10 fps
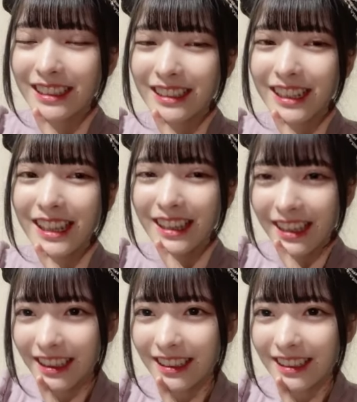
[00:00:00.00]
恋
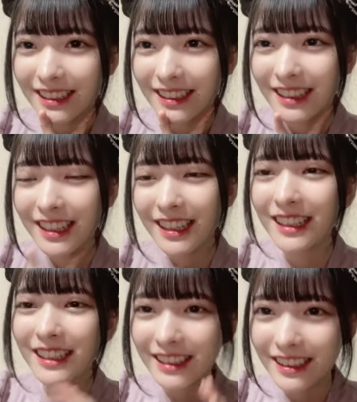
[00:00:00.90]
愛恋
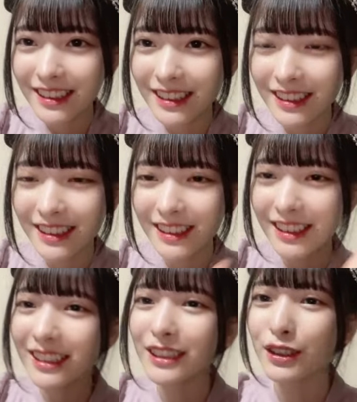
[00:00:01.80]
愛
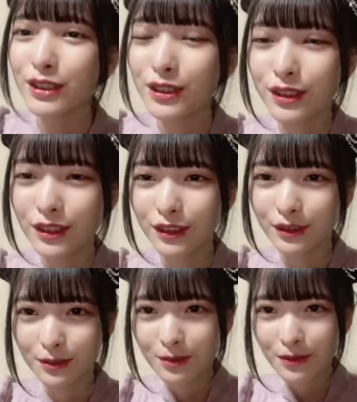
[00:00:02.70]
がすごく
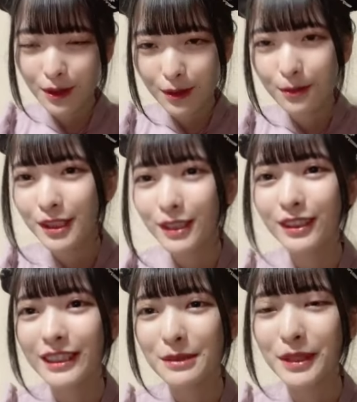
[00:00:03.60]
面白
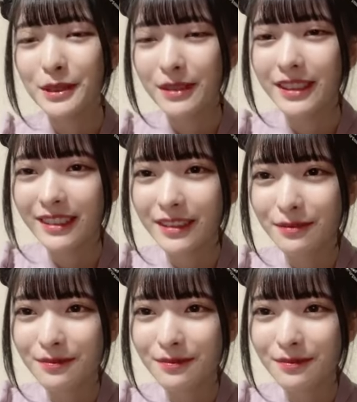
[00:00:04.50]
くて見てました